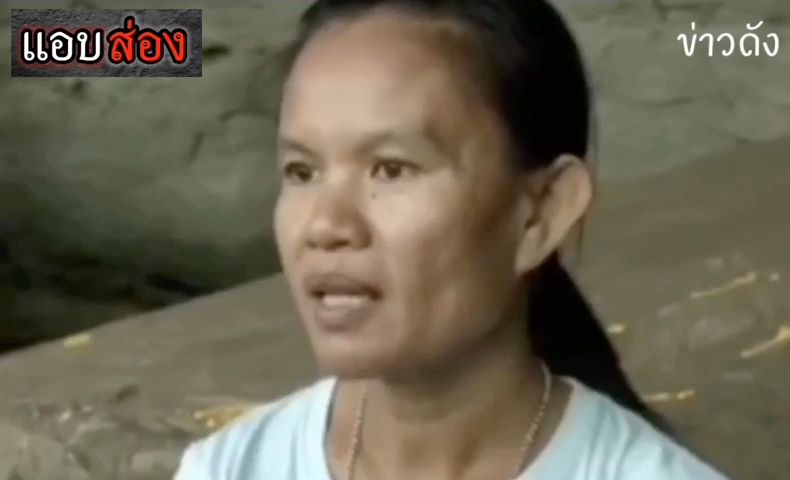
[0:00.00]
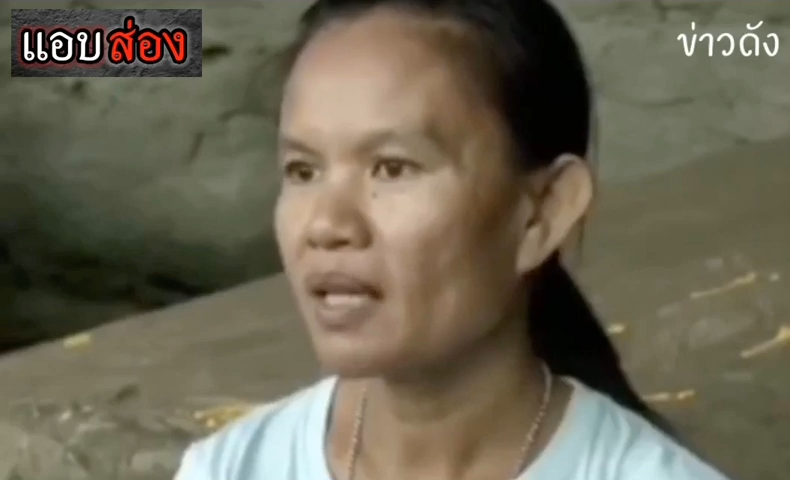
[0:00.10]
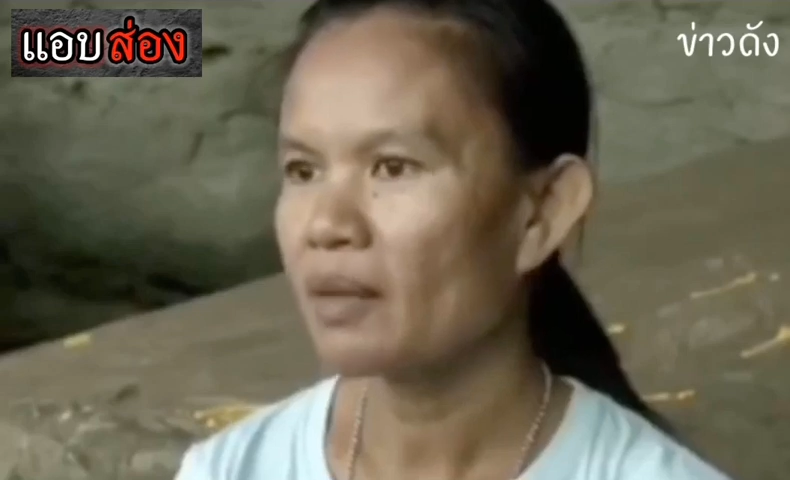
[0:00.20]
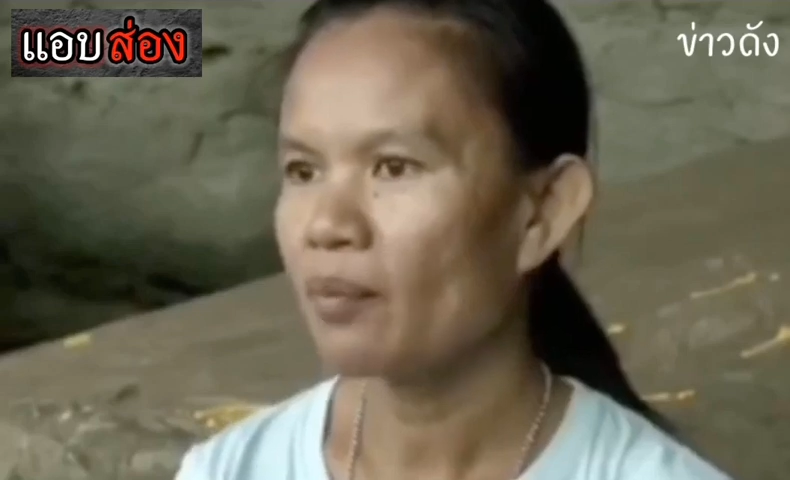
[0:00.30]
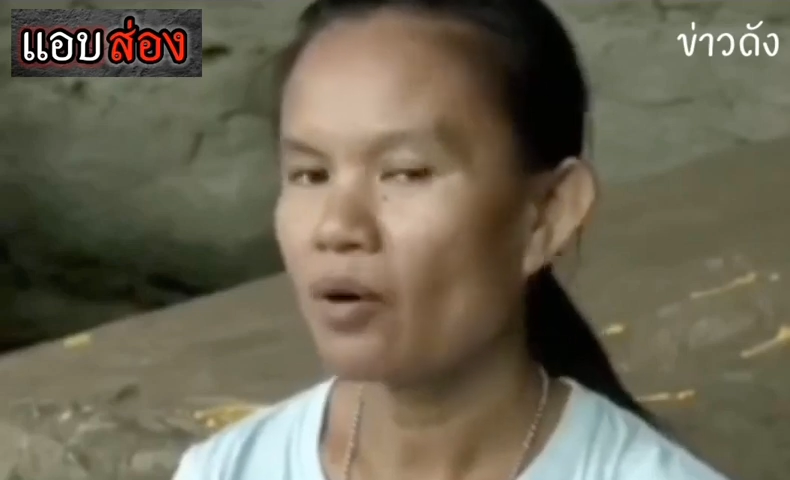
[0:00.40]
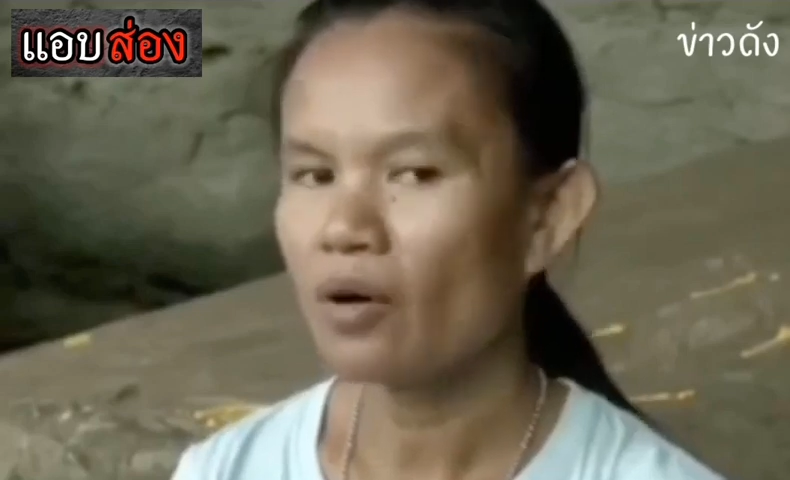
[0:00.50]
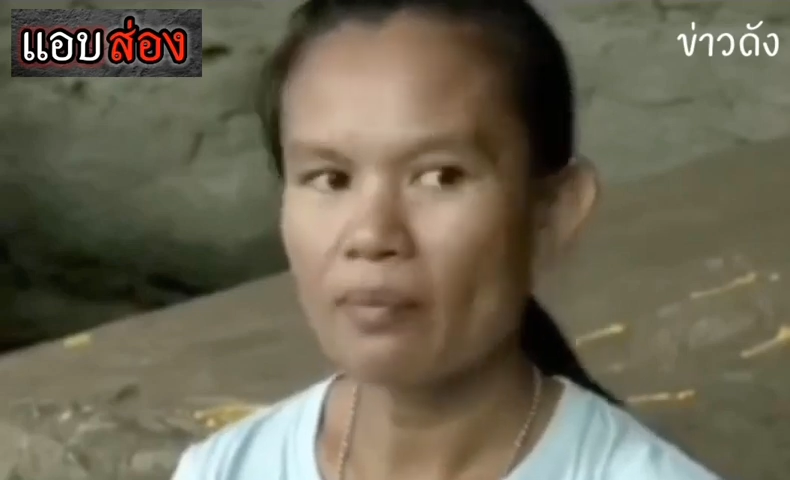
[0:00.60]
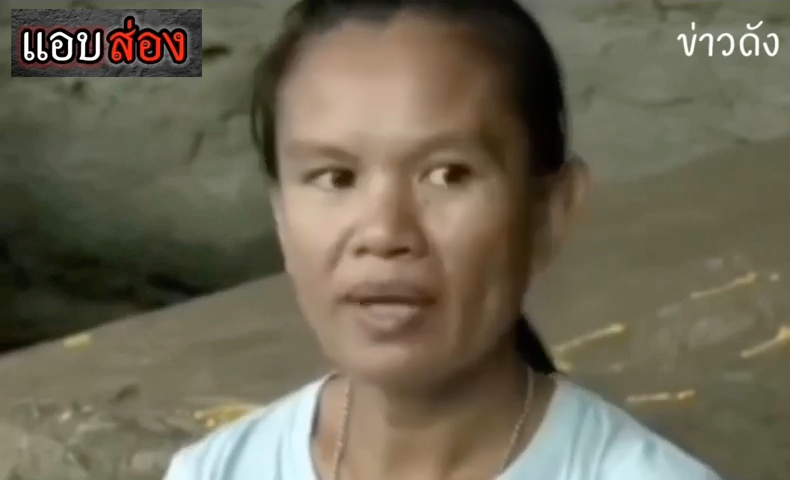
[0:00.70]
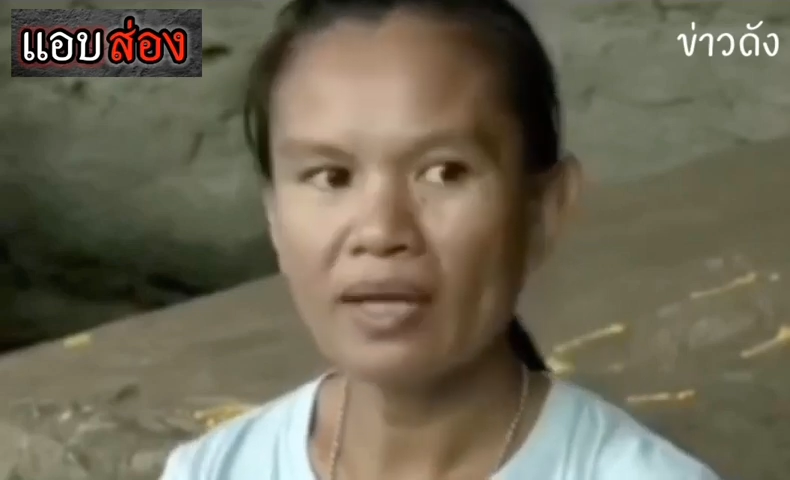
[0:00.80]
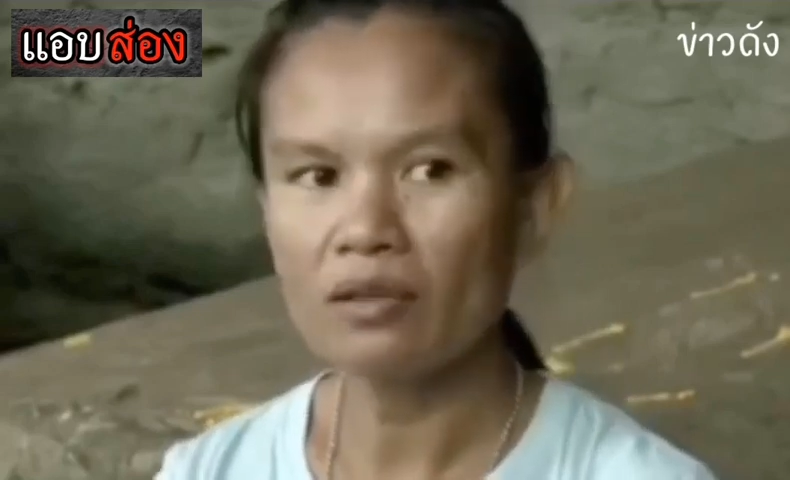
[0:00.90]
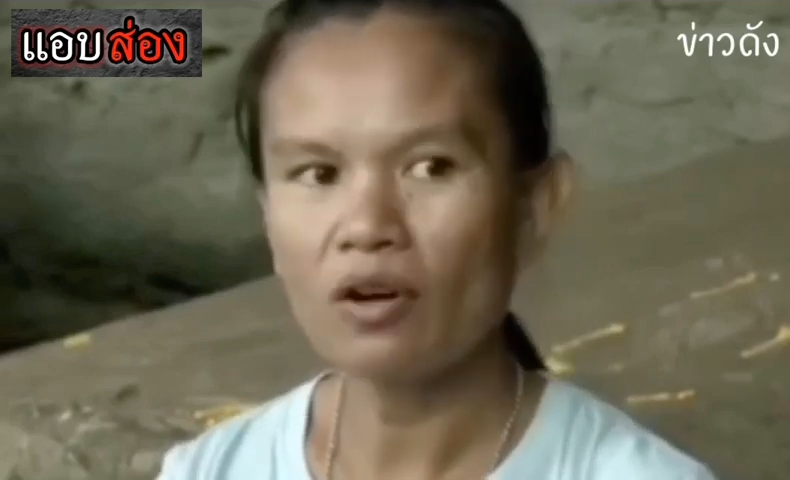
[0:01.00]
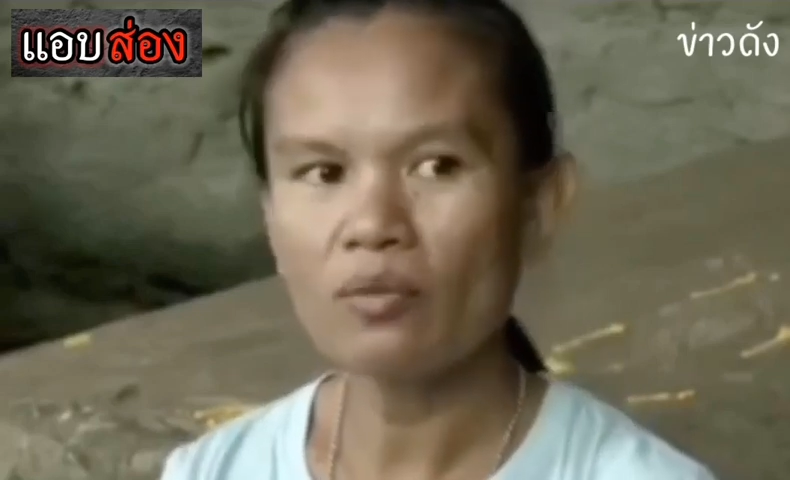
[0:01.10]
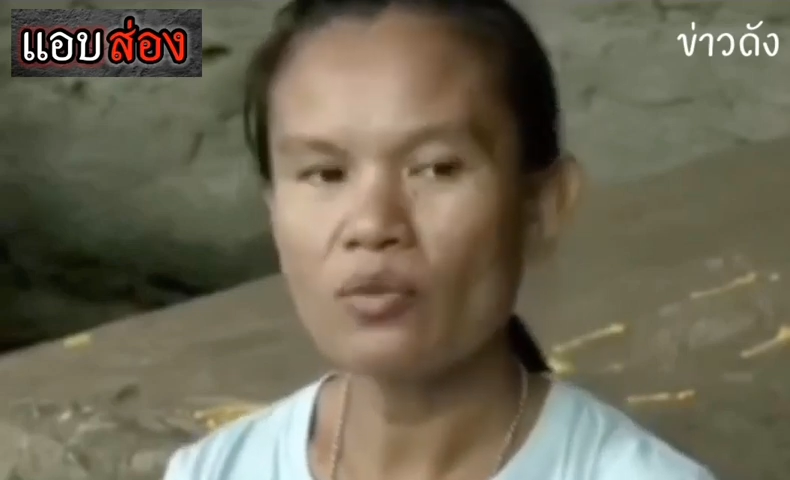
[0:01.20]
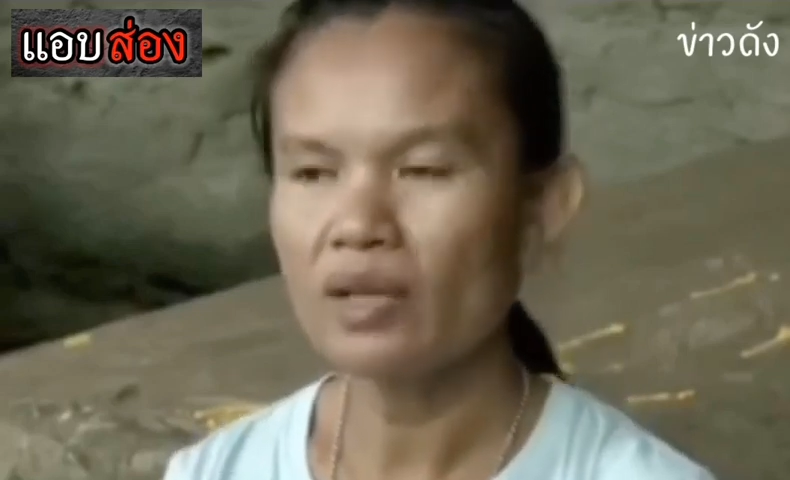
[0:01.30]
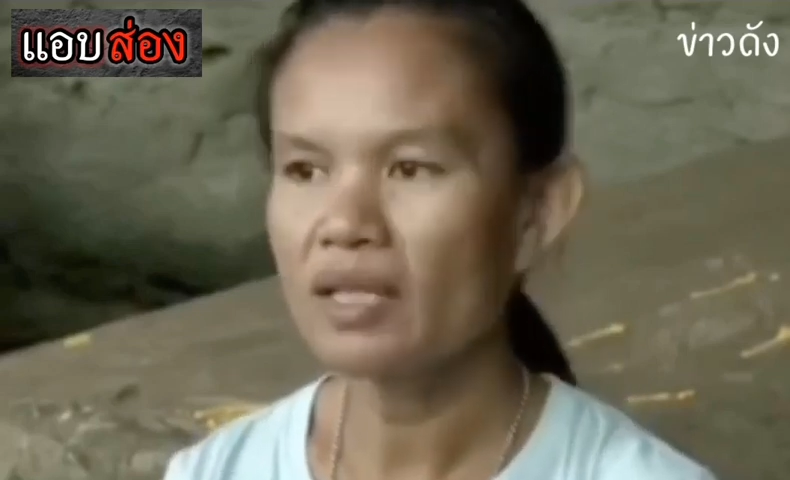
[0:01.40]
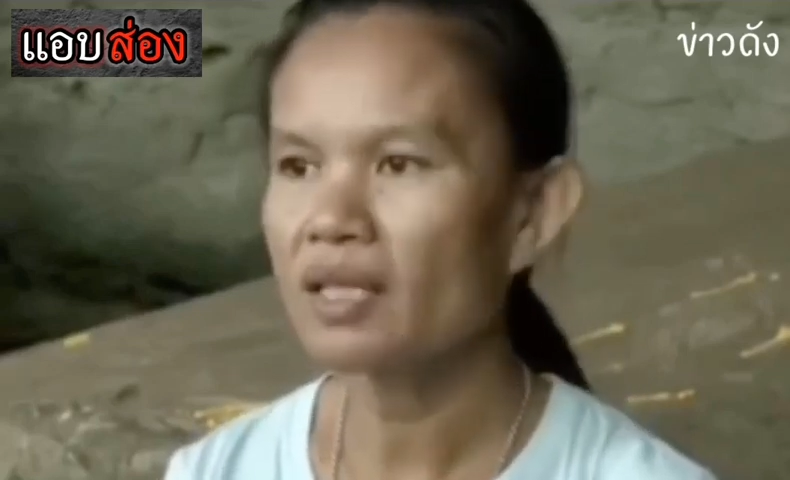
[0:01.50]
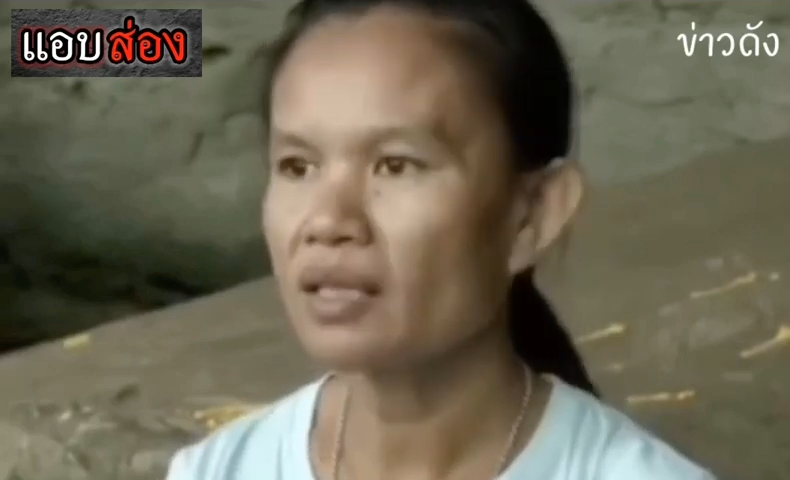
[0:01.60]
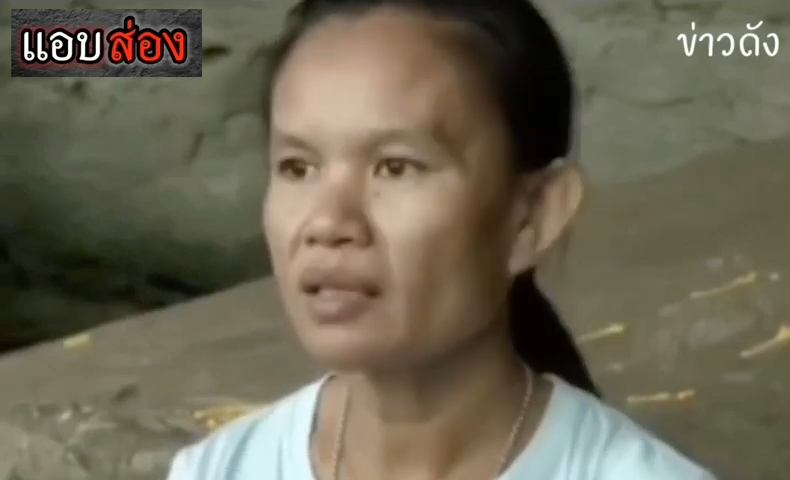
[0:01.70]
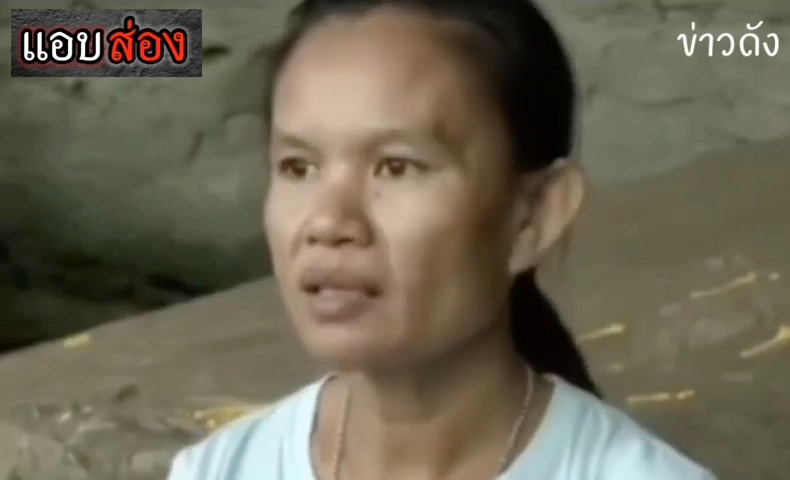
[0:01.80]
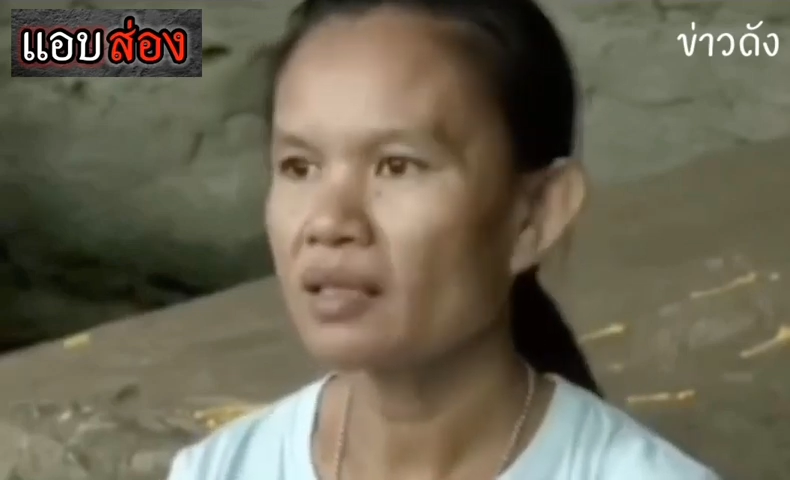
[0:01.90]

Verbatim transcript: ใช่แค่พ่อกับแม่หรือครอบครัวที่กิน